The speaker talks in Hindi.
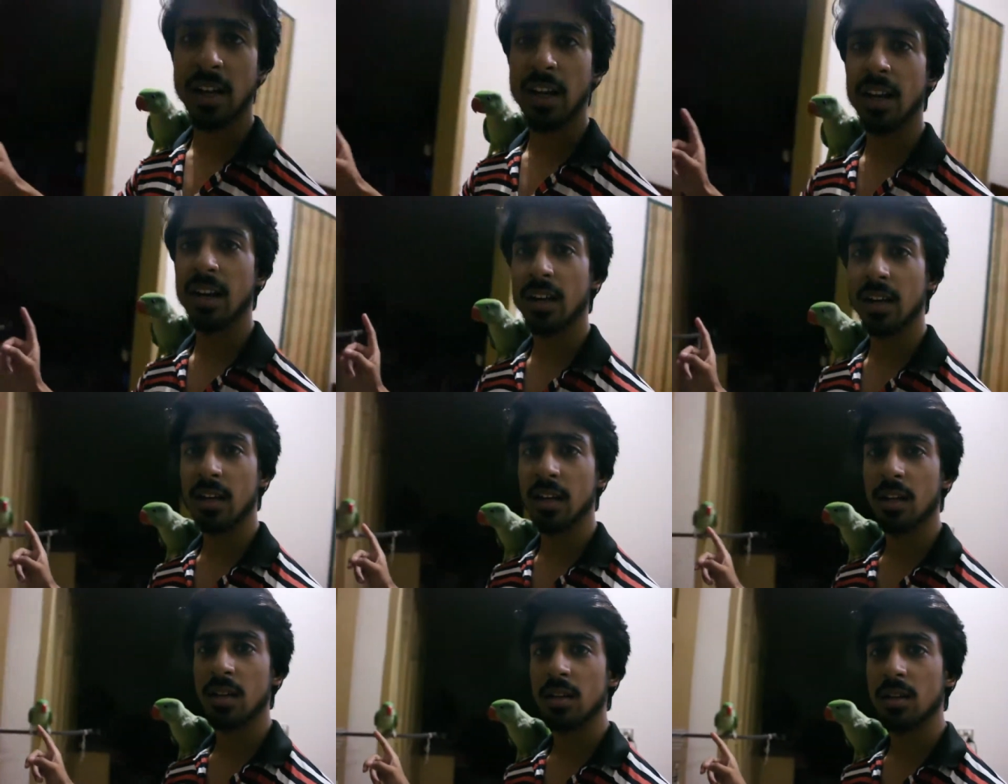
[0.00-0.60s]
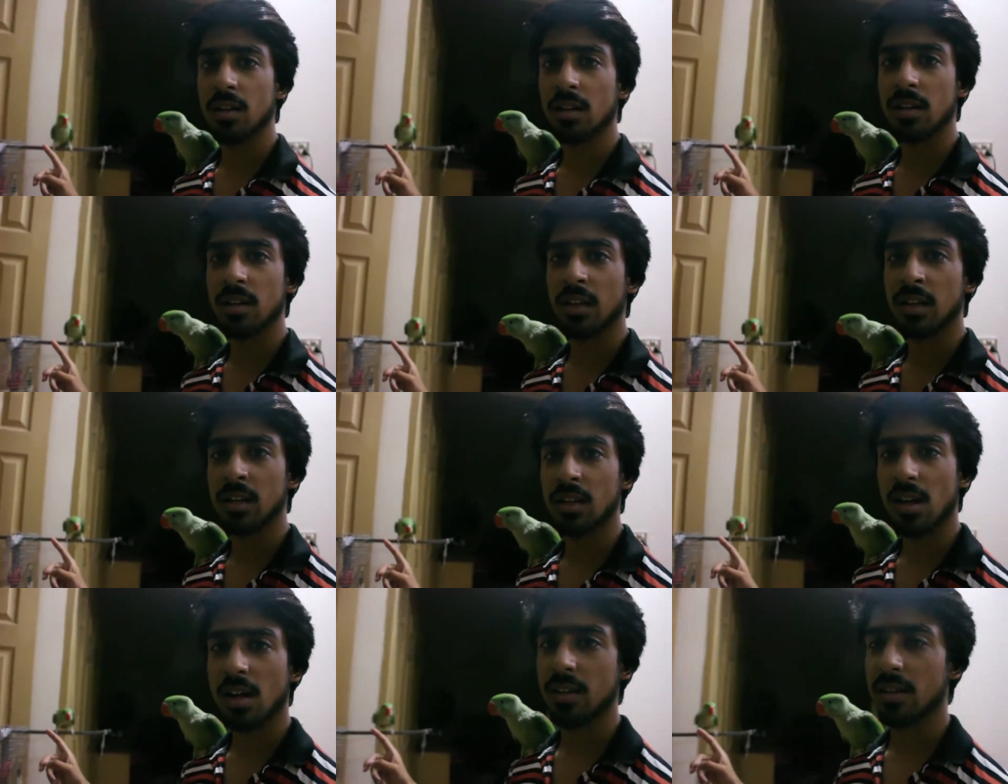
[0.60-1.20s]
है लेकिन
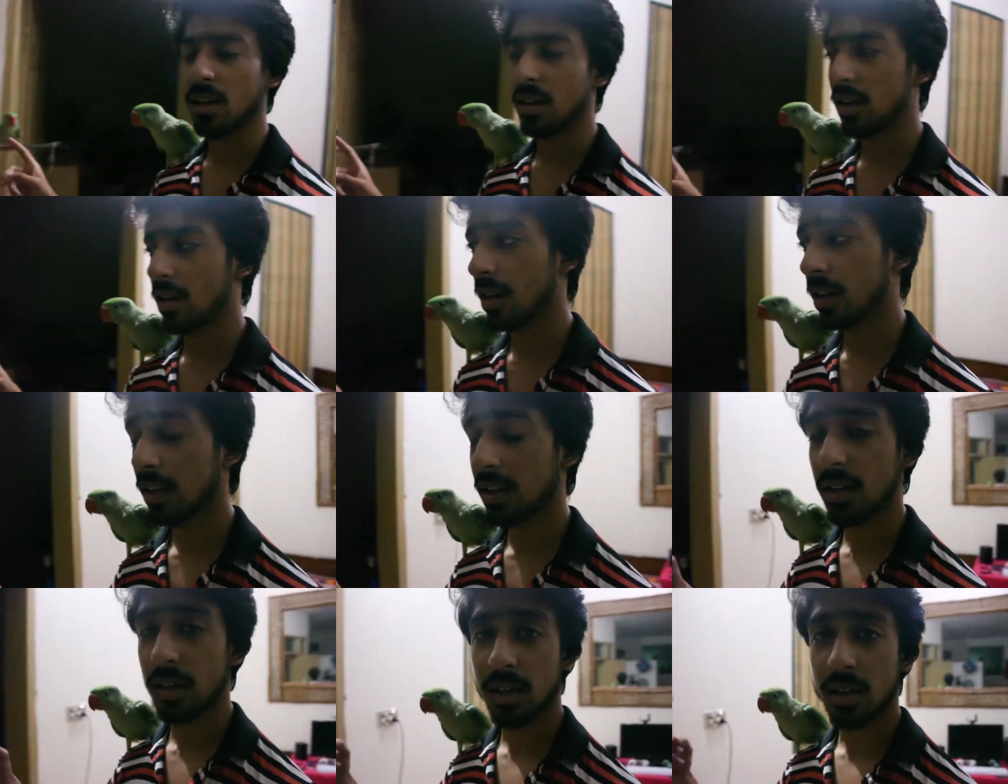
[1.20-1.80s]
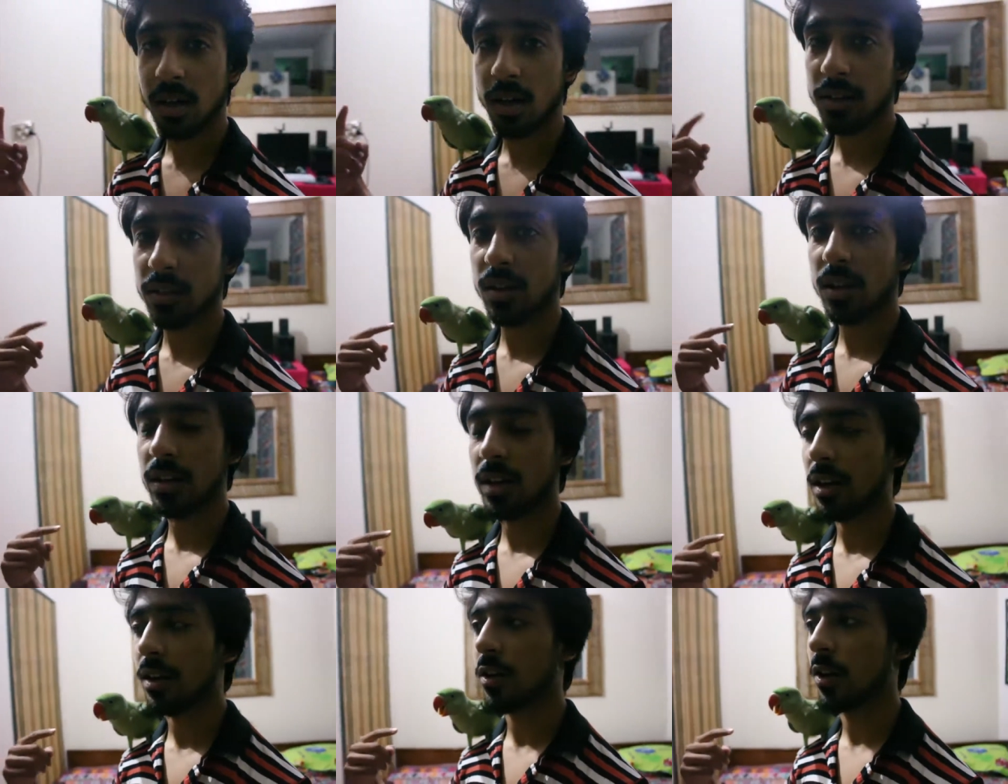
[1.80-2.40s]
इतना ज़्यादा नहीं जितना
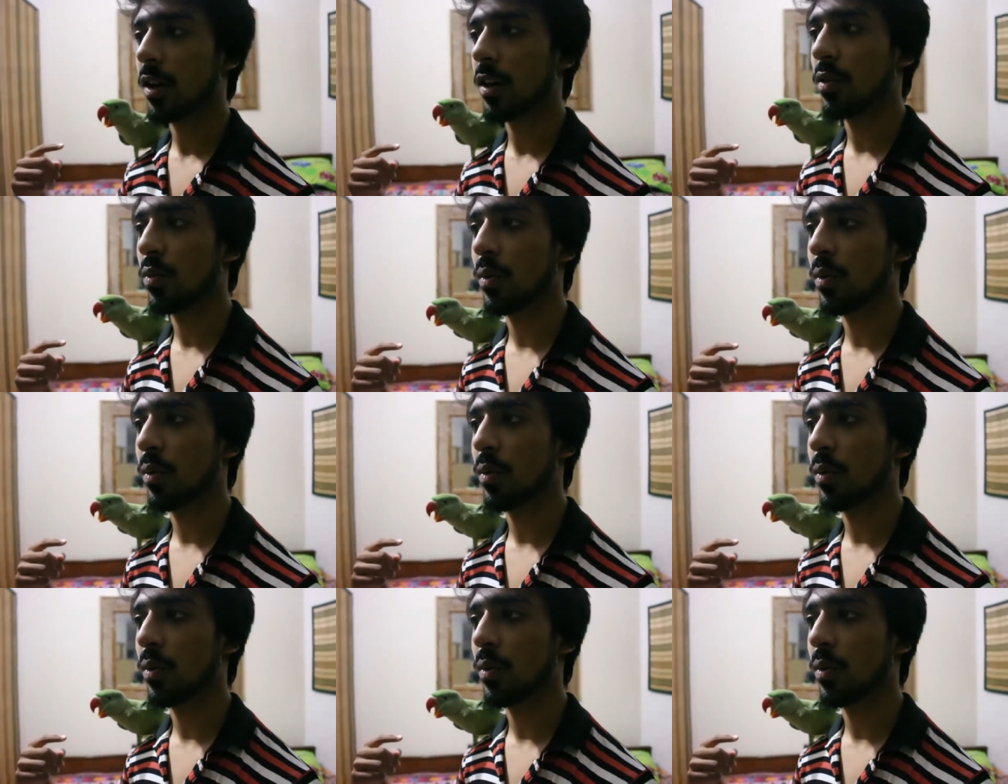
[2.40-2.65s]
अच्छा ये ट्रेन